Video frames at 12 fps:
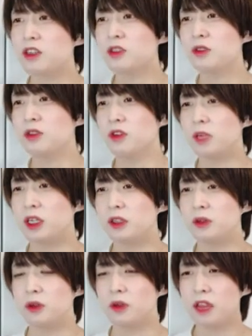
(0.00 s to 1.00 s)
アクションと呼ば
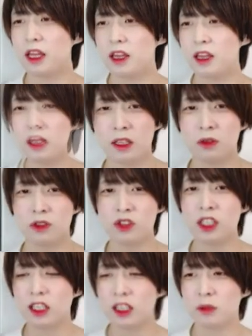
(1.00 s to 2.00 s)
れるところで、えっと、
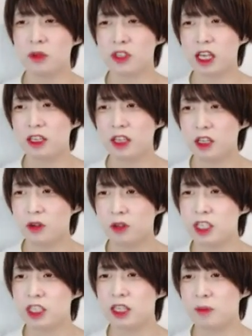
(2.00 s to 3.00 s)
柔軟な紐付けができる
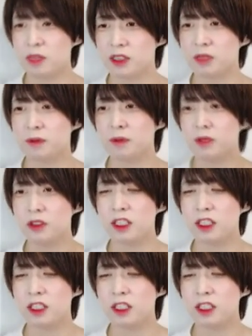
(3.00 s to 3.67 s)
ようにしています。